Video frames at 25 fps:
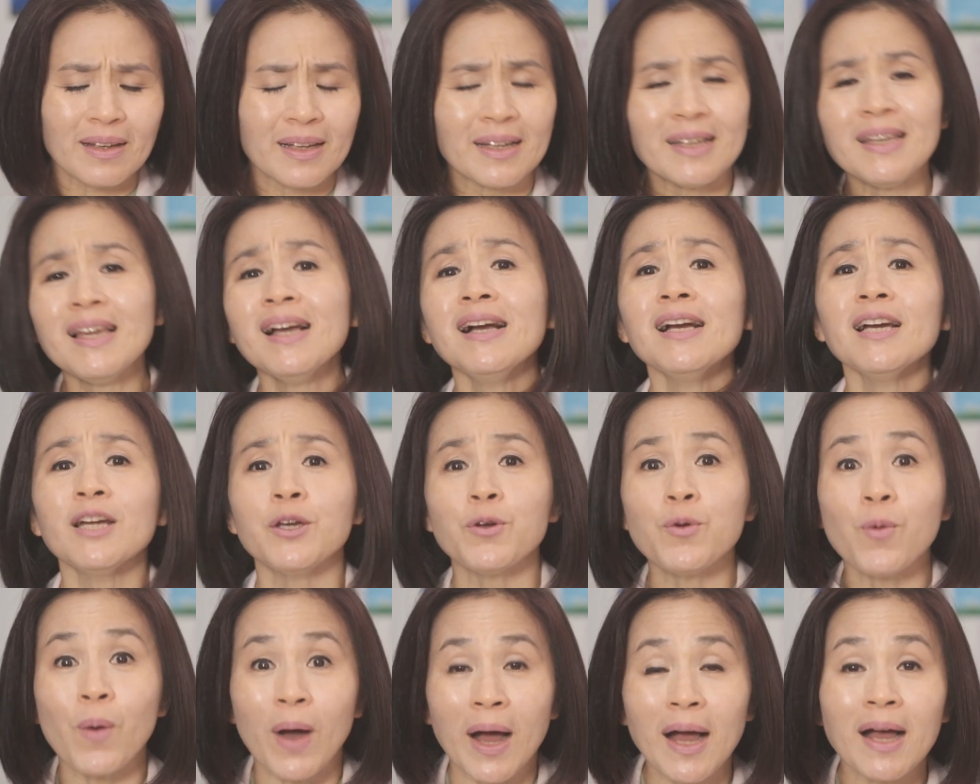Yang
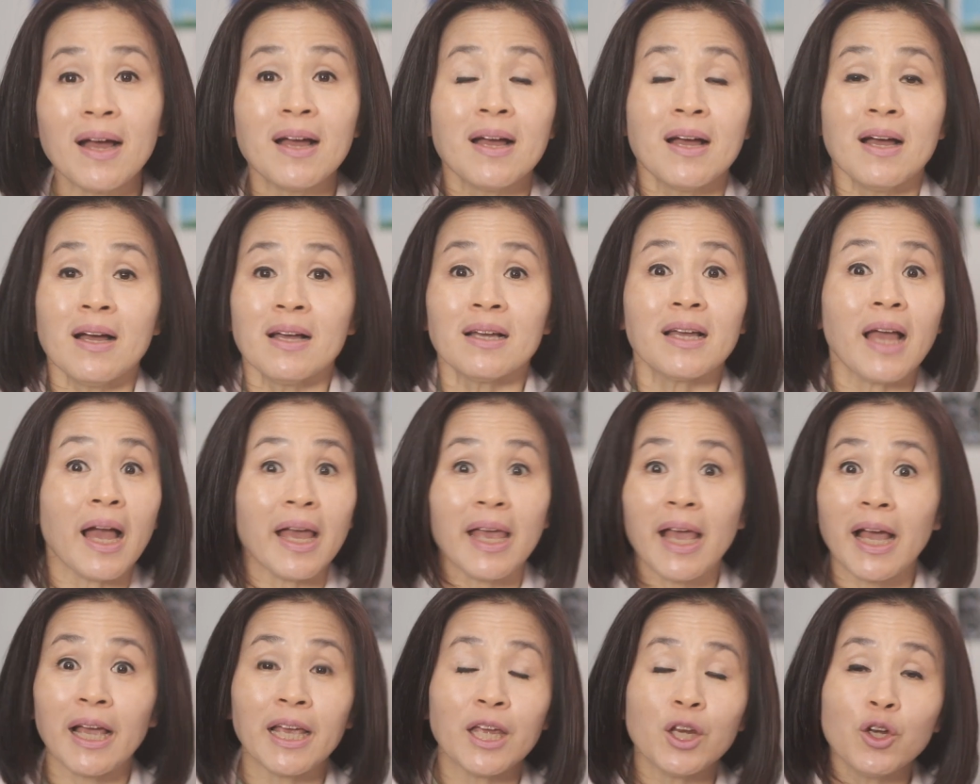kedua,
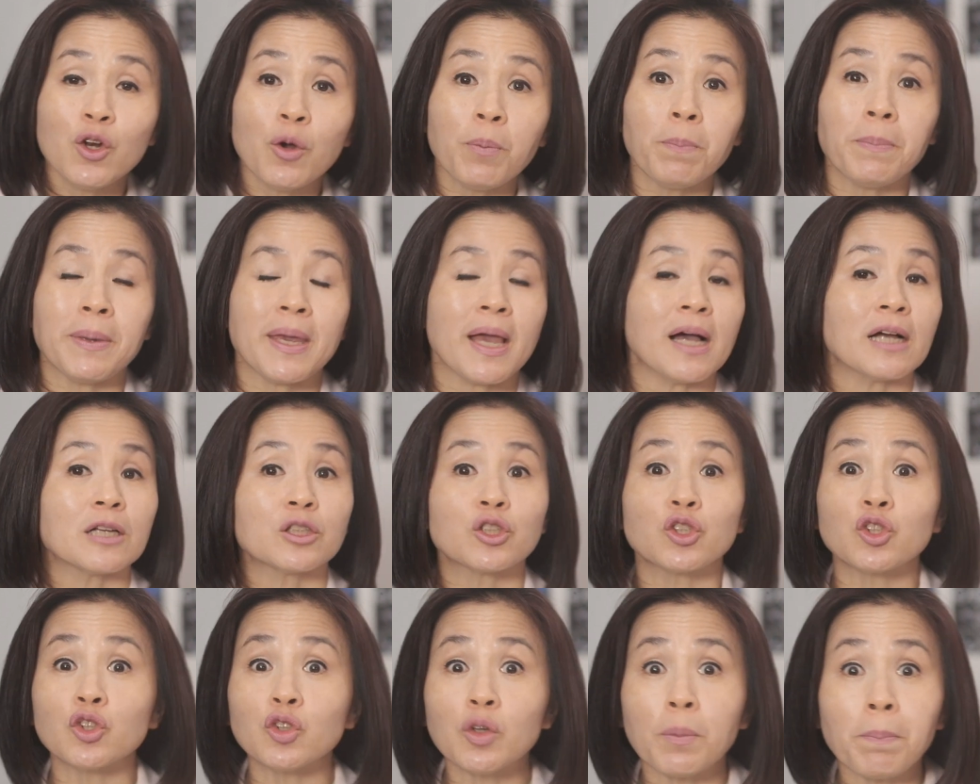gaya hidup yang
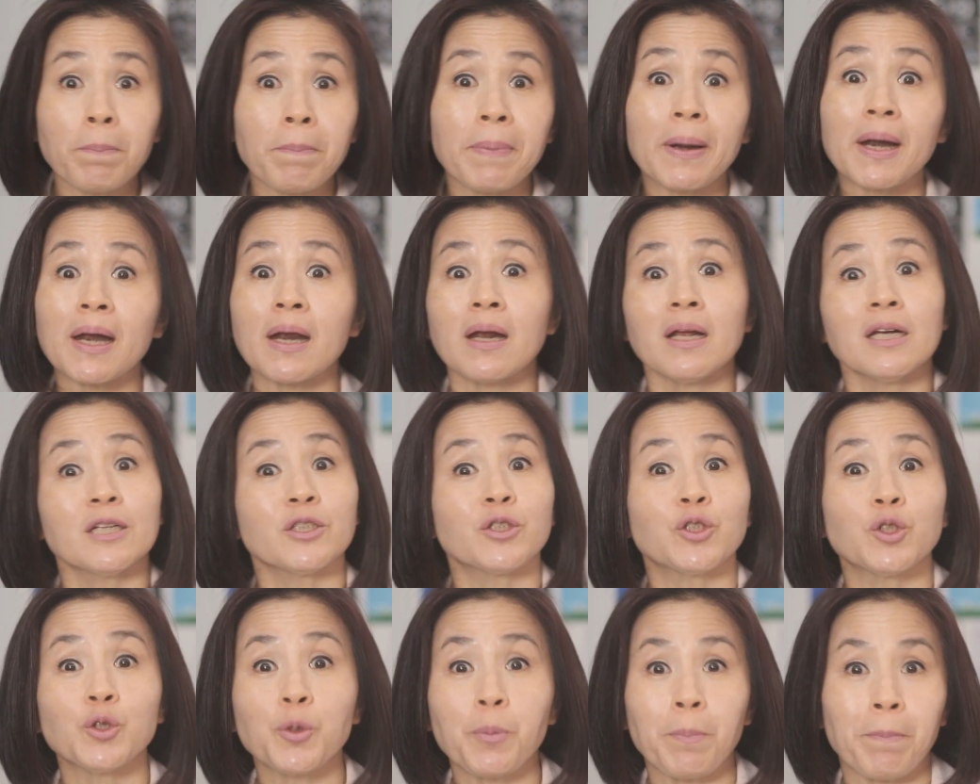super
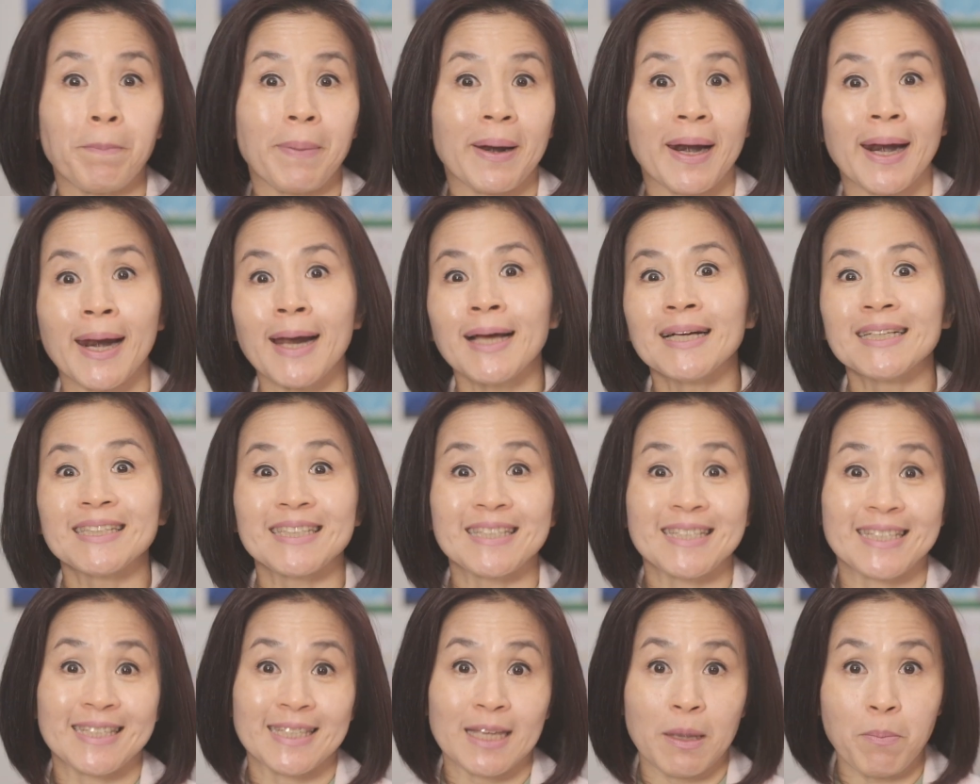super
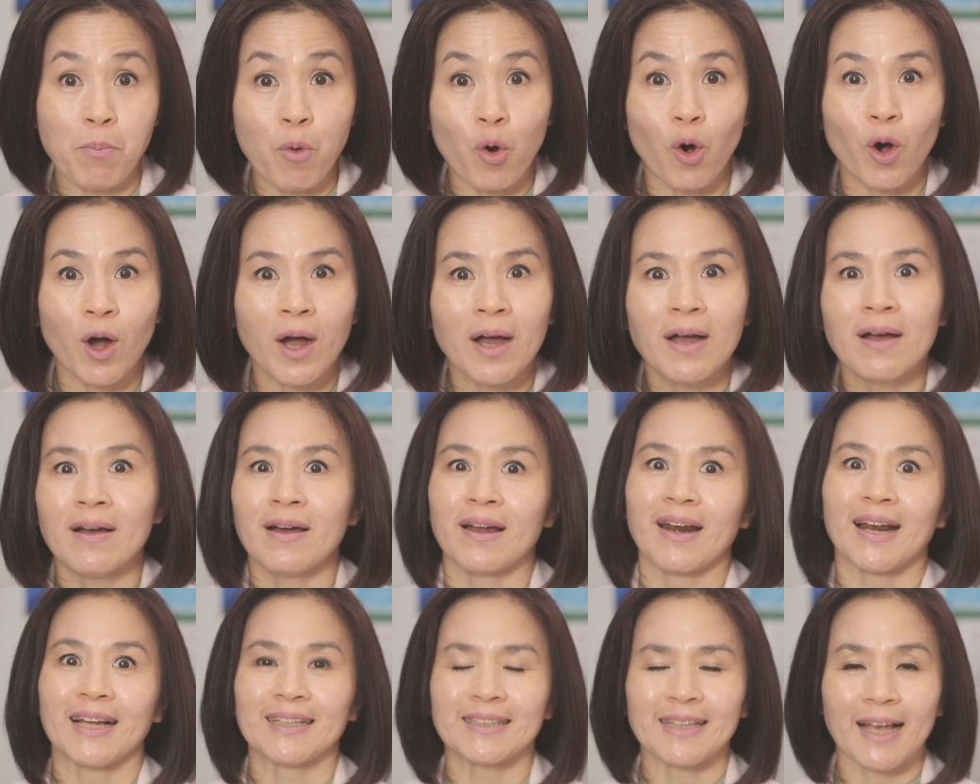sibuk.
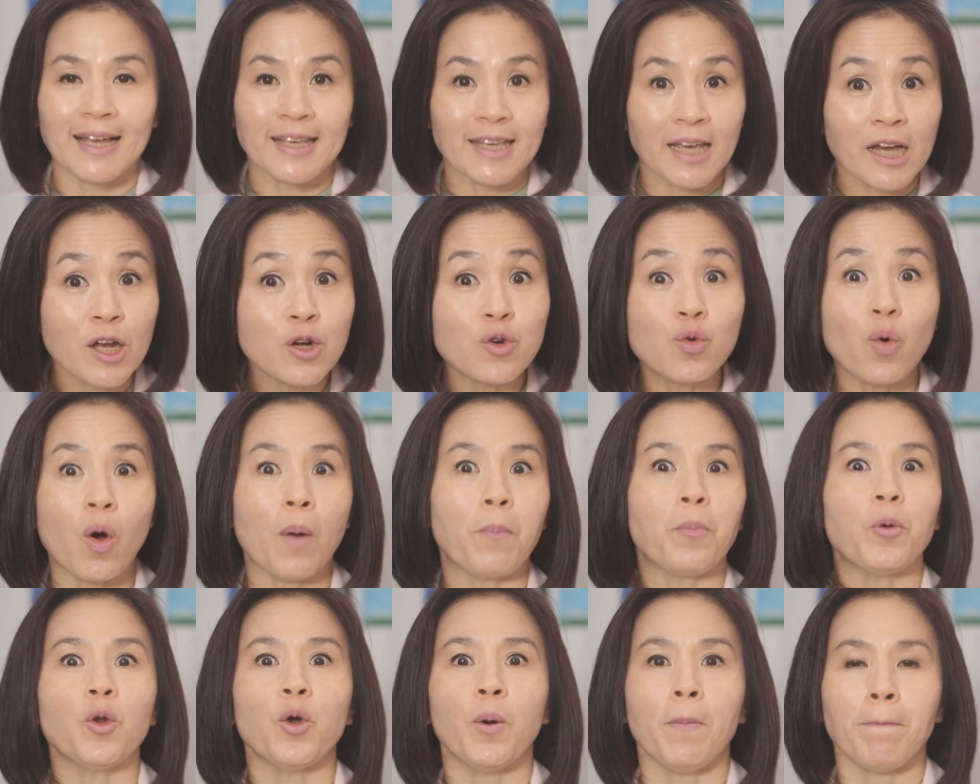Rasanya
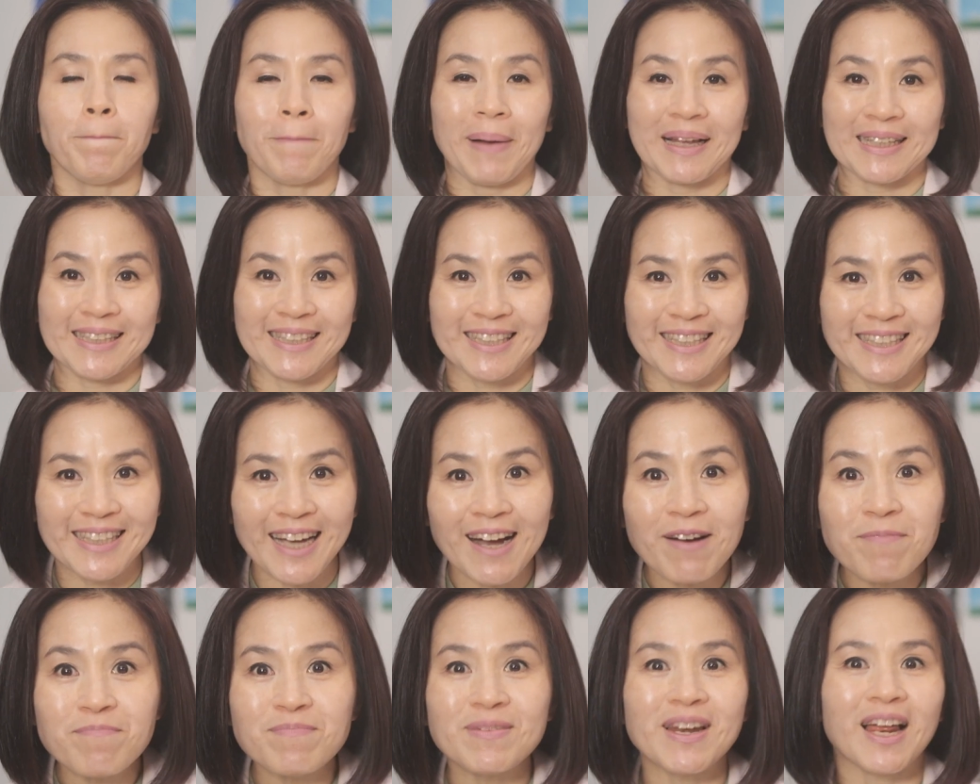24
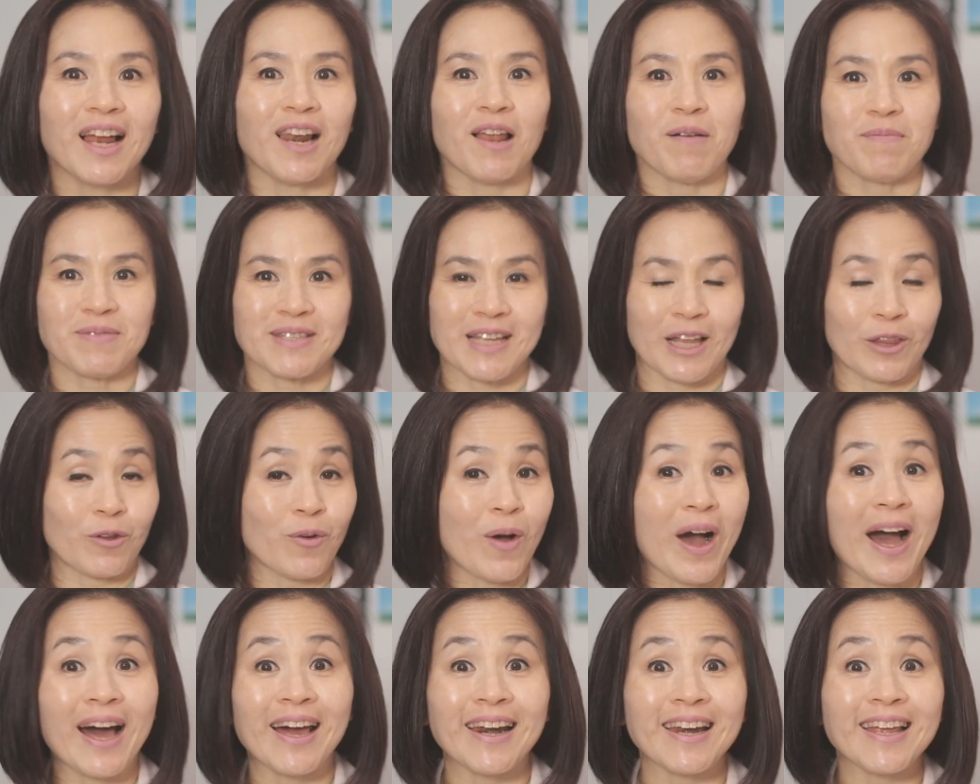jam dalam satu
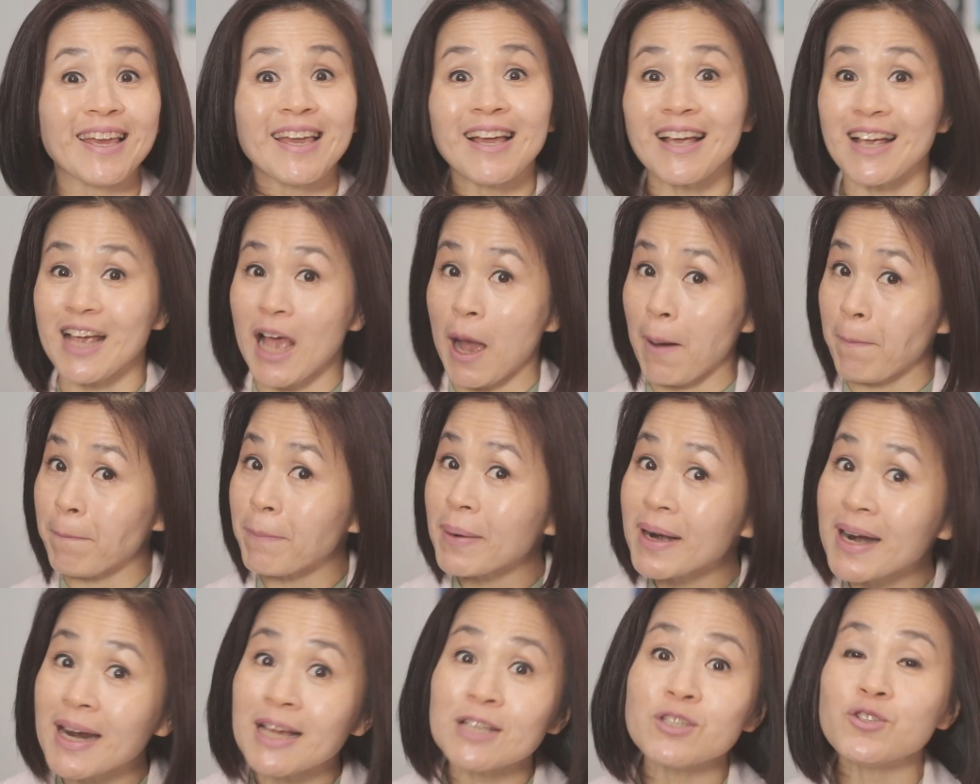hari nggak
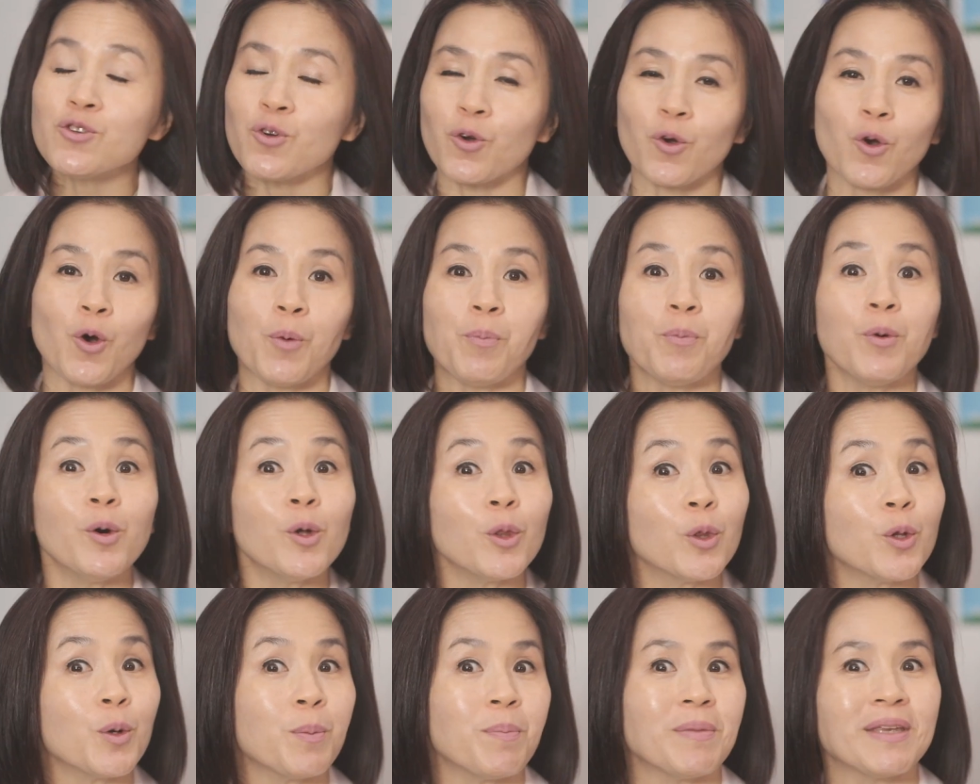pernah cukup
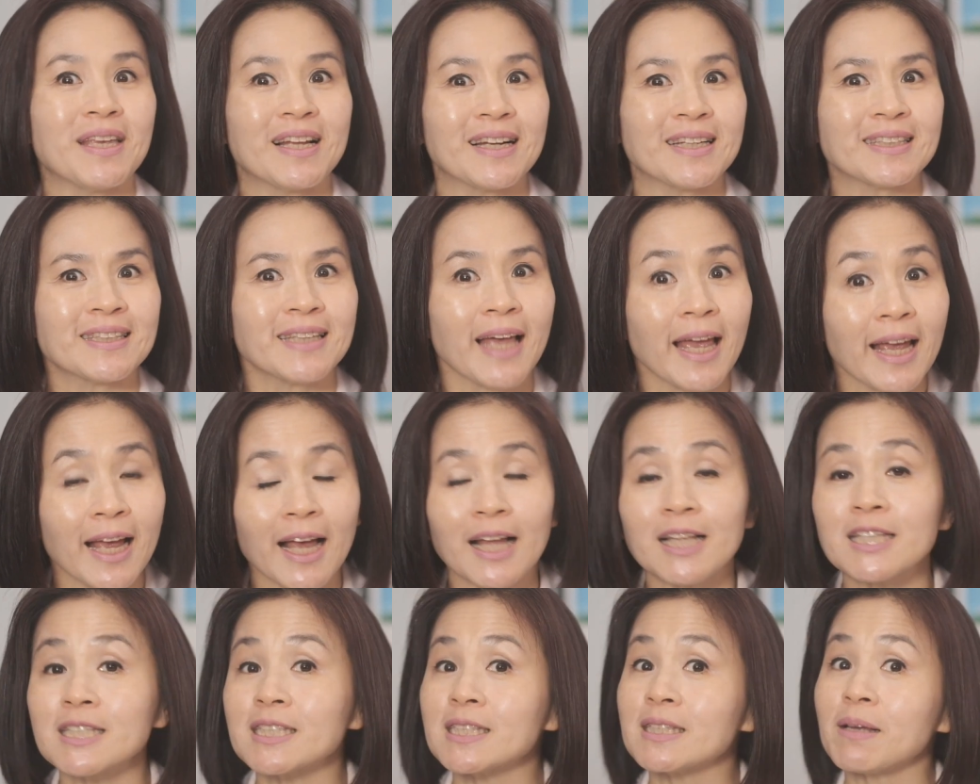untuk
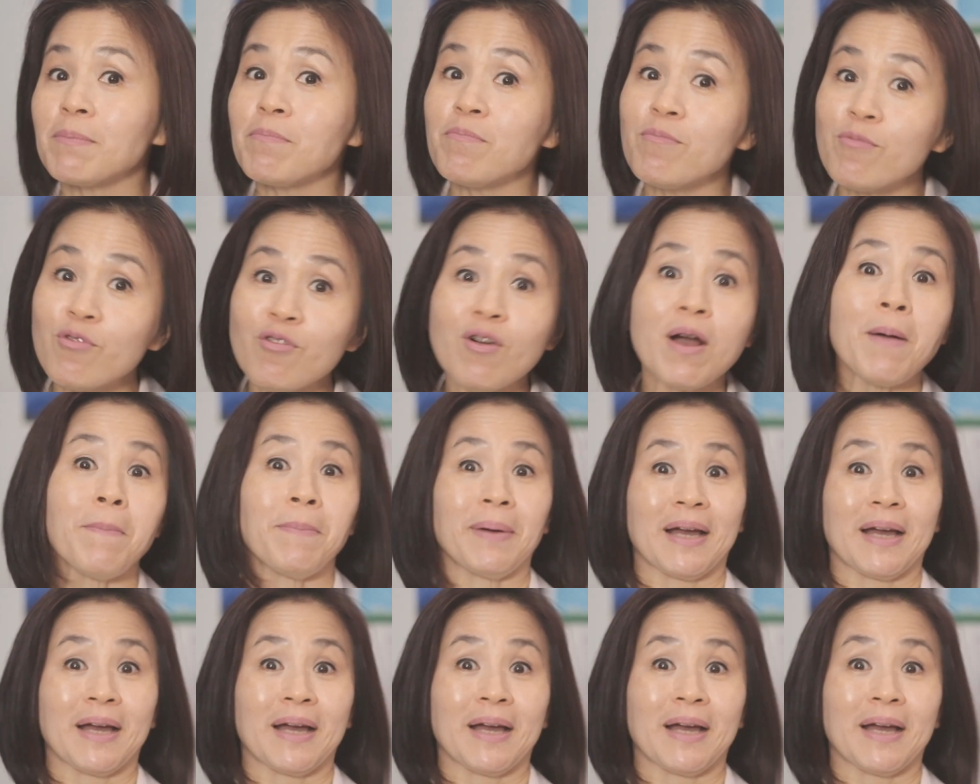menyelesaikan semua